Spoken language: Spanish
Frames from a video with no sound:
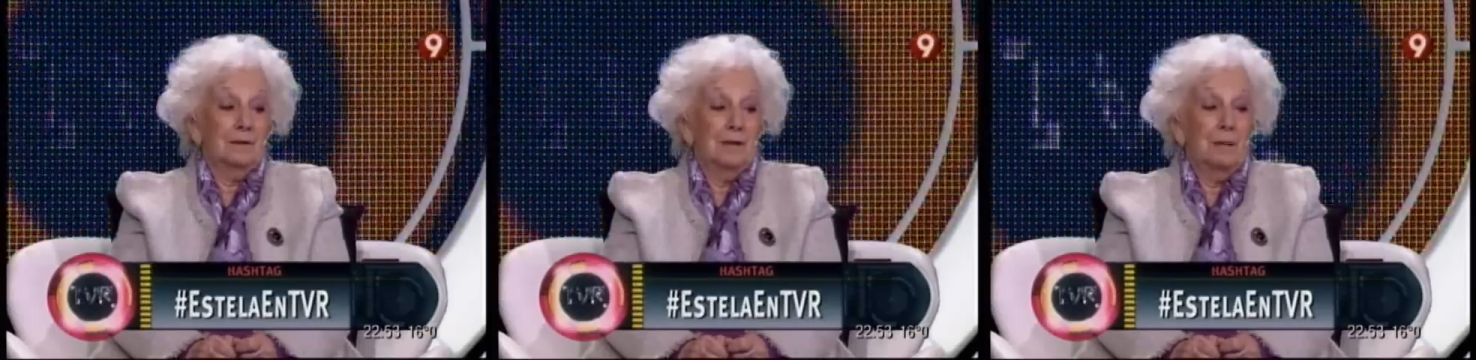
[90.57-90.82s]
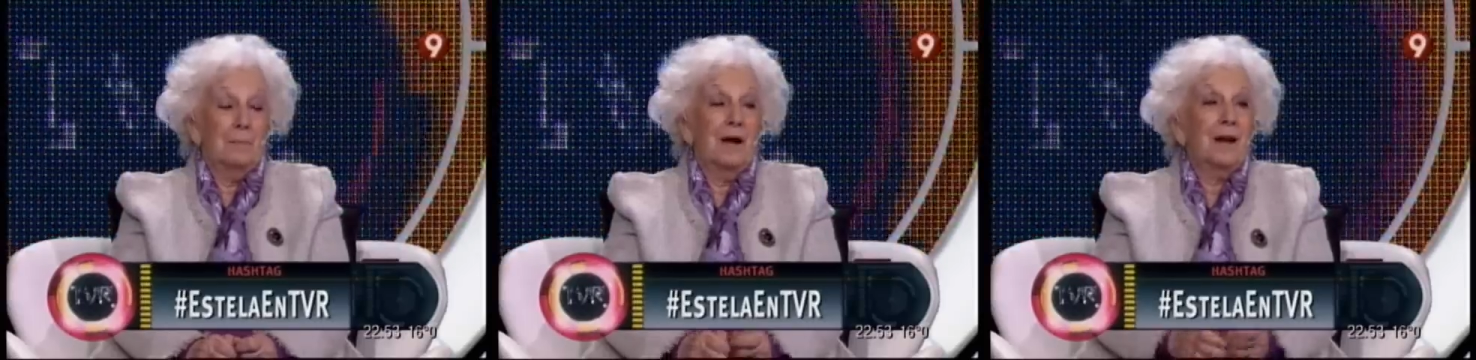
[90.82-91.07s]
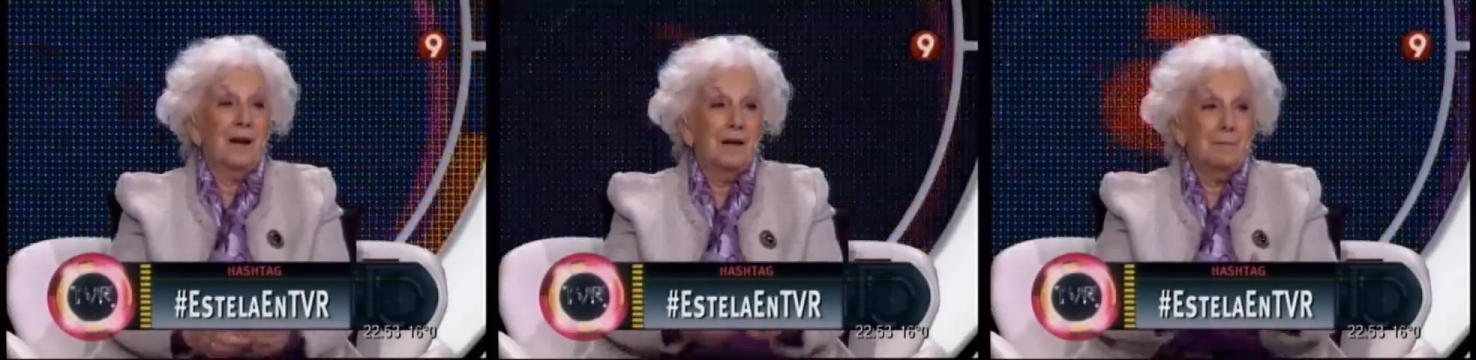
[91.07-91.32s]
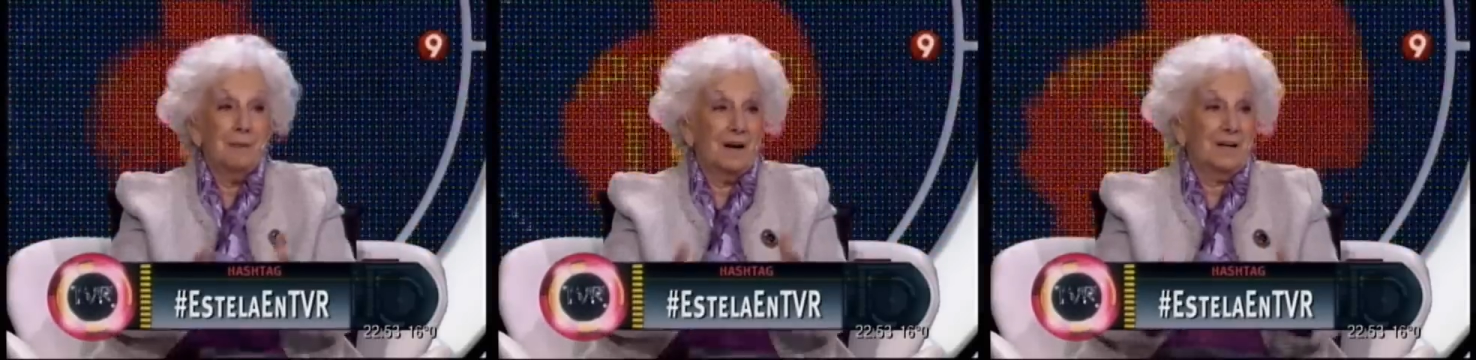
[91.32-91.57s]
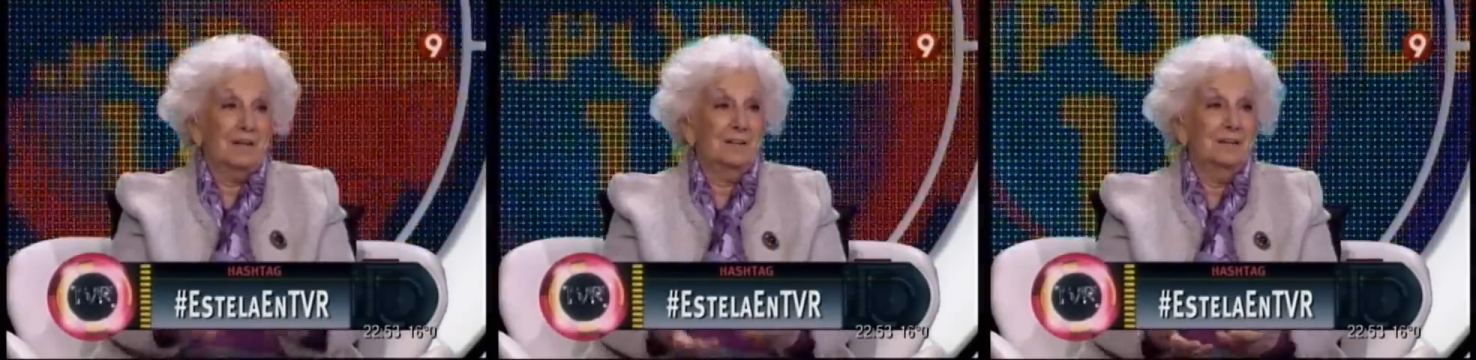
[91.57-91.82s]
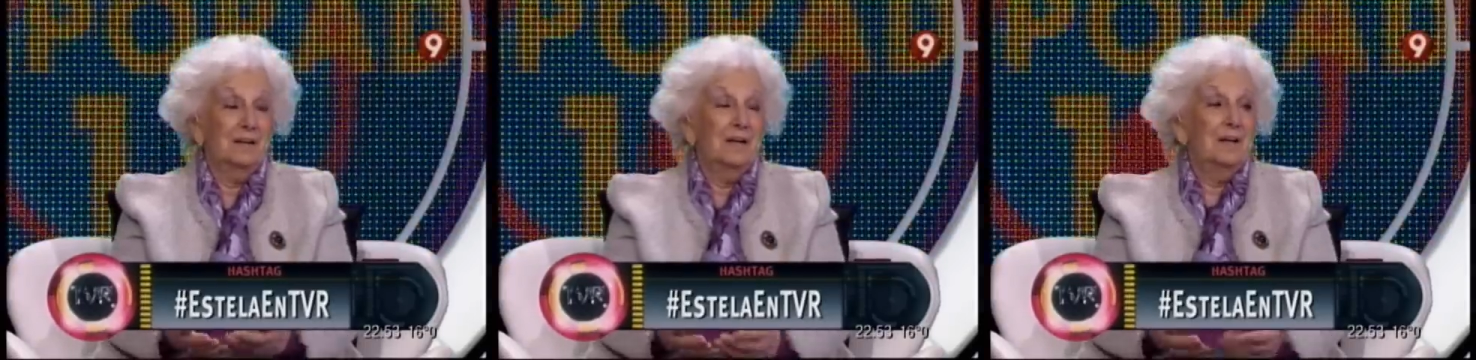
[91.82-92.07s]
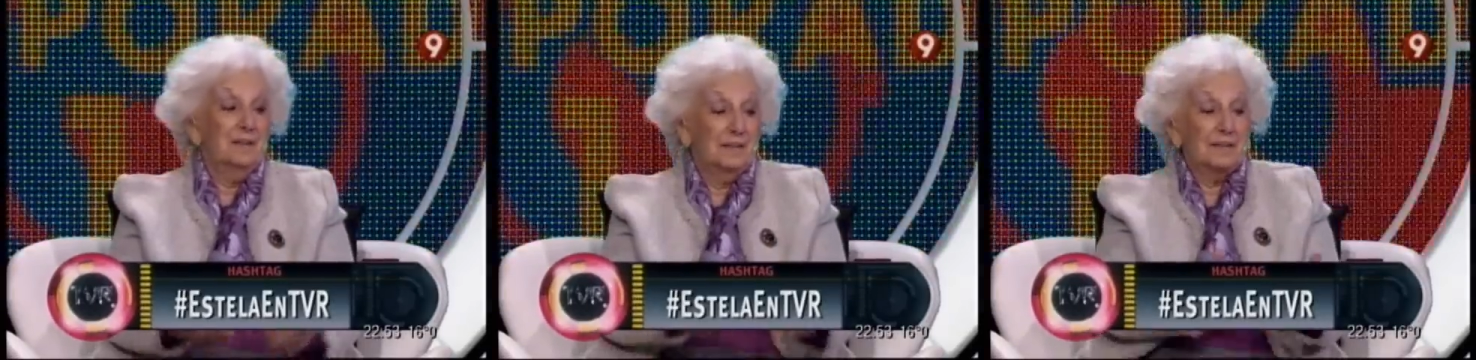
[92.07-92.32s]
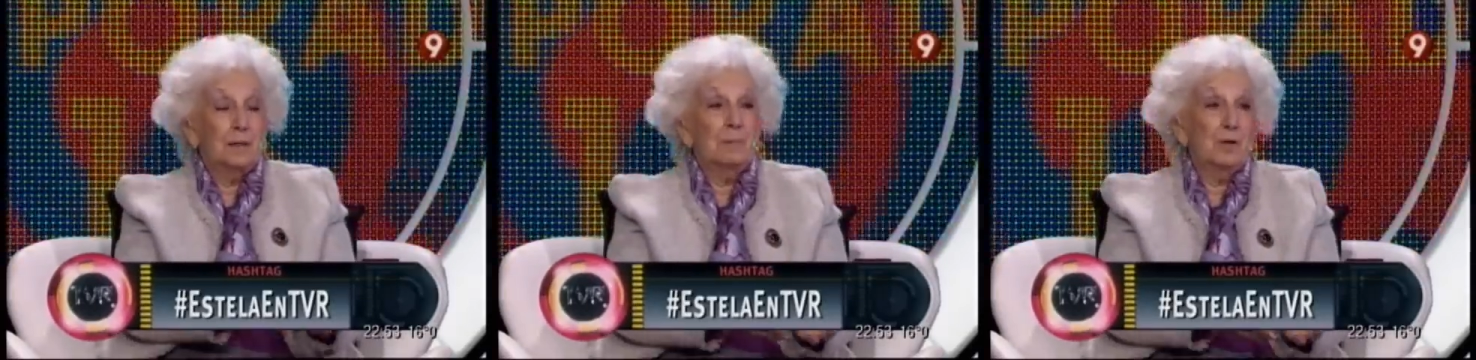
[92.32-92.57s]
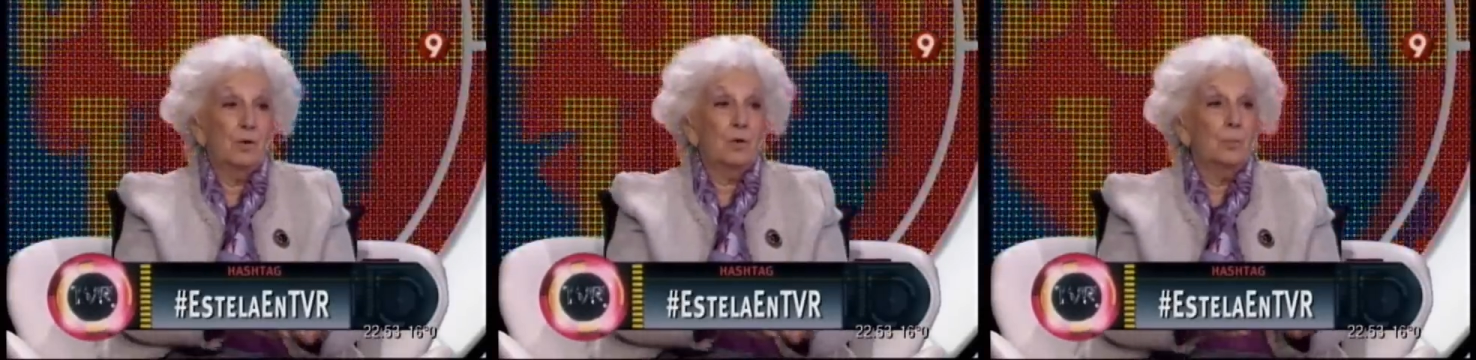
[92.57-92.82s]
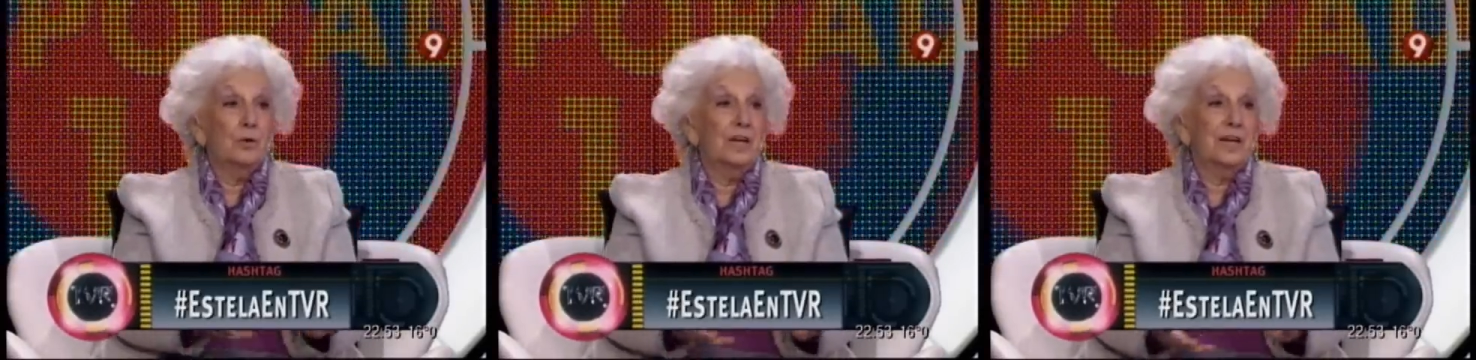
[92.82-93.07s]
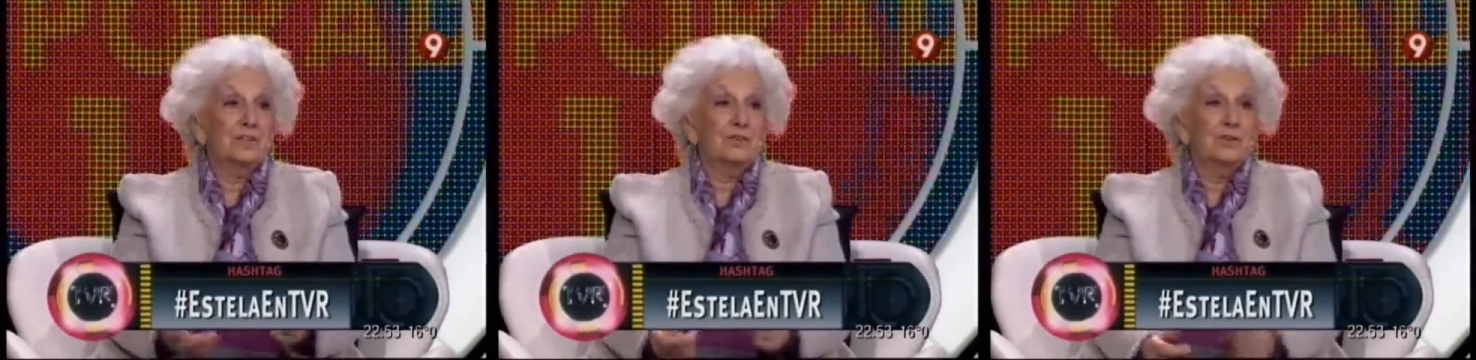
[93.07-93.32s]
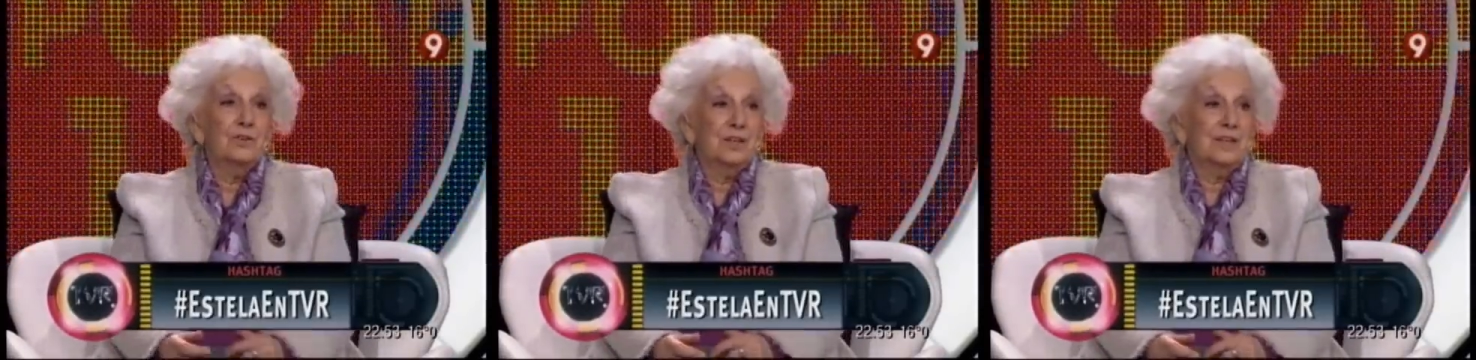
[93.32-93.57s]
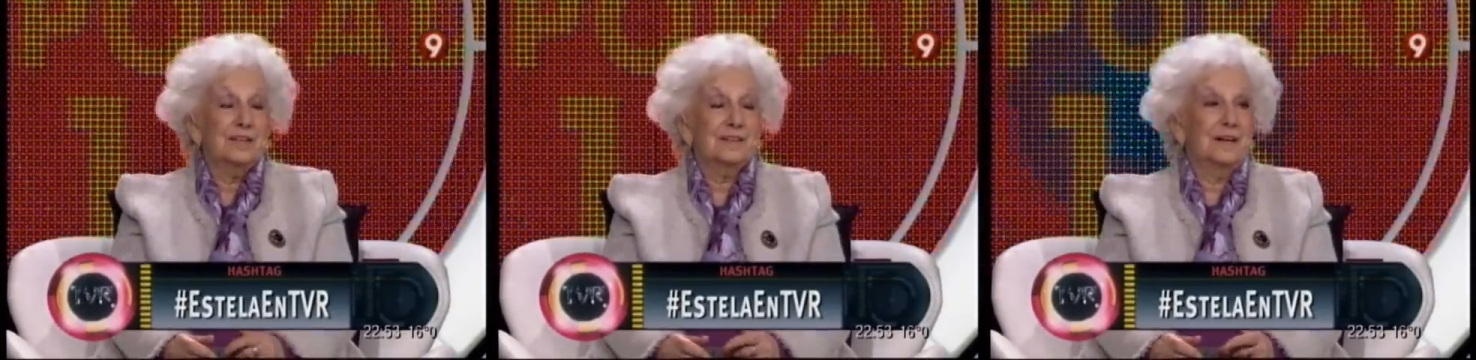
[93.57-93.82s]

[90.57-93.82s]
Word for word: la mala imagen de este medio de comunicación que es